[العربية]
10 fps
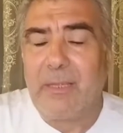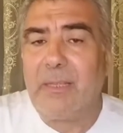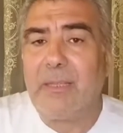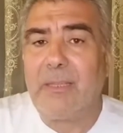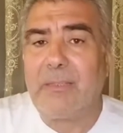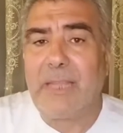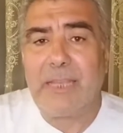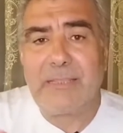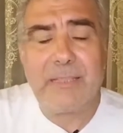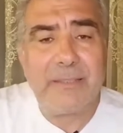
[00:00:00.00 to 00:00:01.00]
آه،
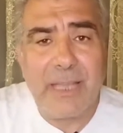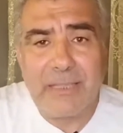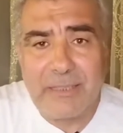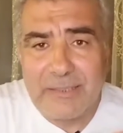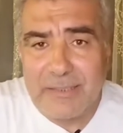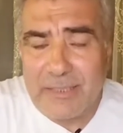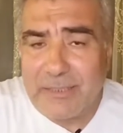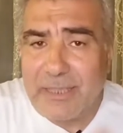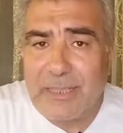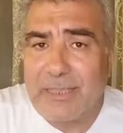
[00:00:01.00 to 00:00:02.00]
تحدثنا عن اعصار
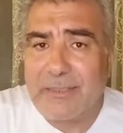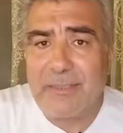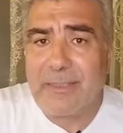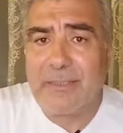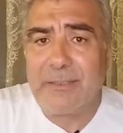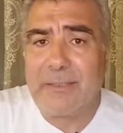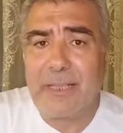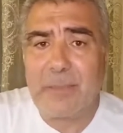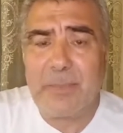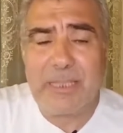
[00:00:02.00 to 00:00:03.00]
النار الذي
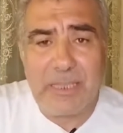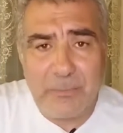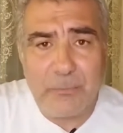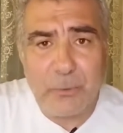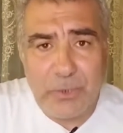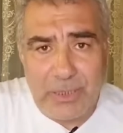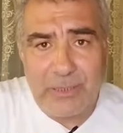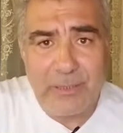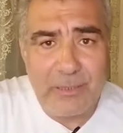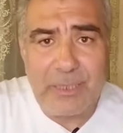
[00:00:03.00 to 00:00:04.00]
ضرب
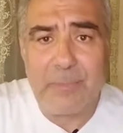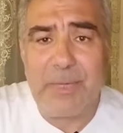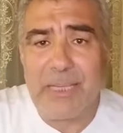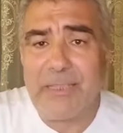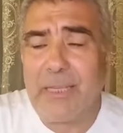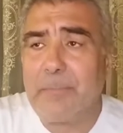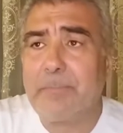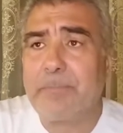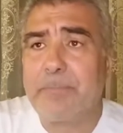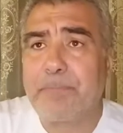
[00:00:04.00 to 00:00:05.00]
كاليفورنيا قبل ايام